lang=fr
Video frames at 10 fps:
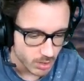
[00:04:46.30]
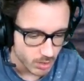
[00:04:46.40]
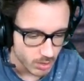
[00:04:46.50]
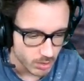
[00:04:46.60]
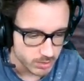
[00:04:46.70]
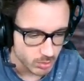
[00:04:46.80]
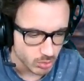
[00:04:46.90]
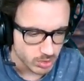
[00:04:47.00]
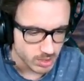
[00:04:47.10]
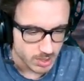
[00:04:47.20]
Euh, c'est deux
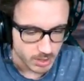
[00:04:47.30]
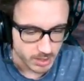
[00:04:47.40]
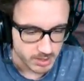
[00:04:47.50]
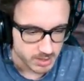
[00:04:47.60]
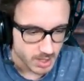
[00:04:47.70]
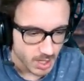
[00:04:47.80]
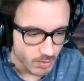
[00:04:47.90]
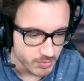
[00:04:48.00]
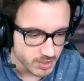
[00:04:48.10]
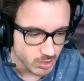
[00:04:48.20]
jours, c'est ça Yes.
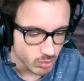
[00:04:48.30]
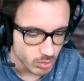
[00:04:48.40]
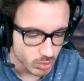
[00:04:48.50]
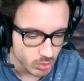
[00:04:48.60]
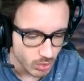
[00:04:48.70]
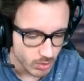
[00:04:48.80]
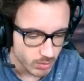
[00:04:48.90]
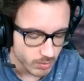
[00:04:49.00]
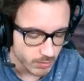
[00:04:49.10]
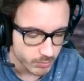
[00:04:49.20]
Vous venez ici tous les deux jours.
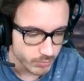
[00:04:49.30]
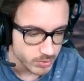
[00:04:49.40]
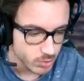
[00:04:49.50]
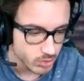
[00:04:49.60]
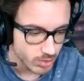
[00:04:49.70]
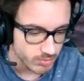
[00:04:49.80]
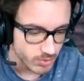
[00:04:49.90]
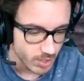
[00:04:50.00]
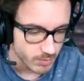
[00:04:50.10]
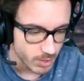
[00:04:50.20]
Vous faites ce que je viens de
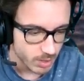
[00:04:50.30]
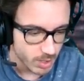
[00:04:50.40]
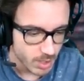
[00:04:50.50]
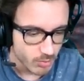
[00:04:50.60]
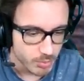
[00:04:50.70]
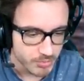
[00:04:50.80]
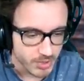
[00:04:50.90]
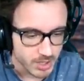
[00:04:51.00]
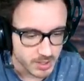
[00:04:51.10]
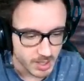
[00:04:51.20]
faire et voilà. Vous pouvez
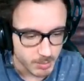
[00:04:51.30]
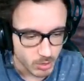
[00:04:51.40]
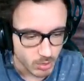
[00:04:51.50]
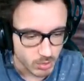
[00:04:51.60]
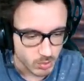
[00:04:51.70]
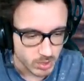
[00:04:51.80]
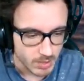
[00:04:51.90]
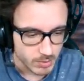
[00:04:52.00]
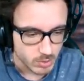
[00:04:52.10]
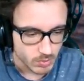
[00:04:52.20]
aller également de l'autre côté où il y a
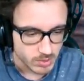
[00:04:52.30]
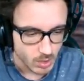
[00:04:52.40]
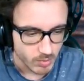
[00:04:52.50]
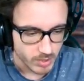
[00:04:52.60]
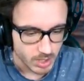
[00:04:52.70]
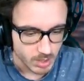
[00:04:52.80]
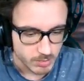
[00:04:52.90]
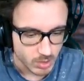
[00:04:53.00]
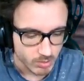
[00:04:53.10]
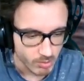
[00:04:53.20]
la voiture. C'est quand on va y aller.
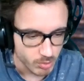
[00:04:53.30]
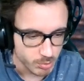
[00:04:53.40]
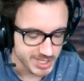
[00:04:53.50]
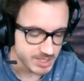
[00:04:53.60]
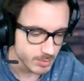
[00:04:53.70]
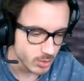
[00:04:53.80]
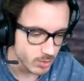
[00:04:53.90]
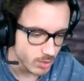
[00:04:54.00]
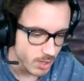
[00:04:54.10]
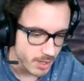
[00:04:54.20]
Peut-être qu'on va avoir une pièce
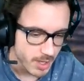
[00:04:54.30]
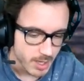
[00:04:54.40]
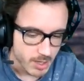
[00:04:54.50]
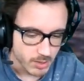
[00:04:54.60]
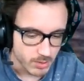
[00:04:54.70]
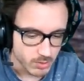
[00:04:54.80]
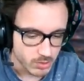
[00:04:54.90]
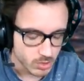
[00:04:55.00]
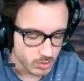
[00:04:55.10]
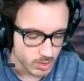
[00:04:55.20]
moteur. Euh,
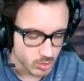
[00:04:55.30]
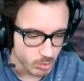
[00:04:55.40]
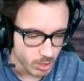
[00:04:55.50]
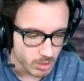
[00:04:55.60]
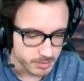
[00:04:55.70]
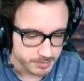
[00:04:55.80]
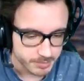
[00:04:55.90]
si on a du bol.